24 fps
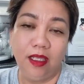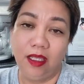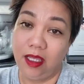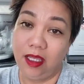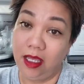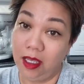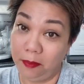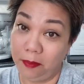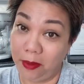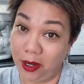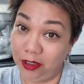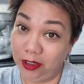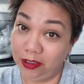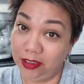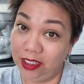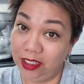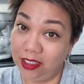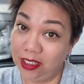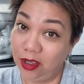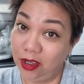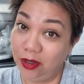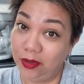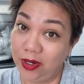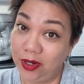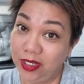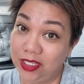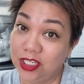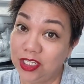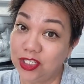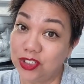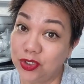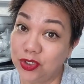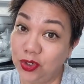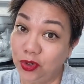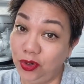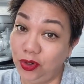Apparently, they already
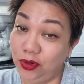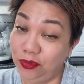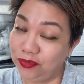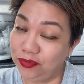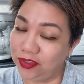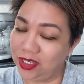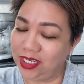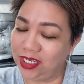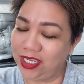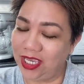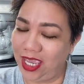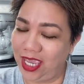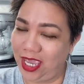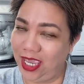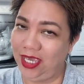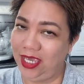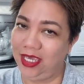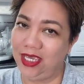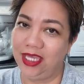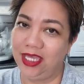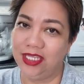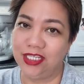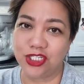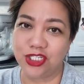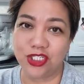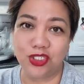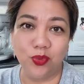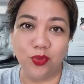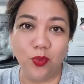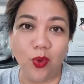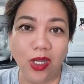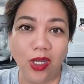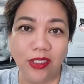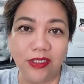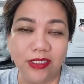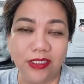served the cake and just
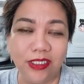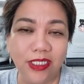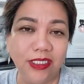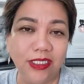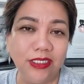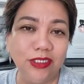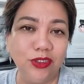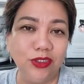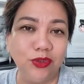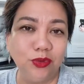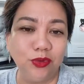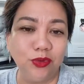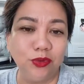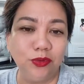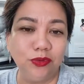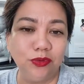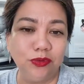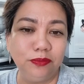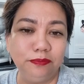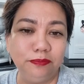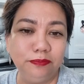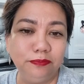wanted to,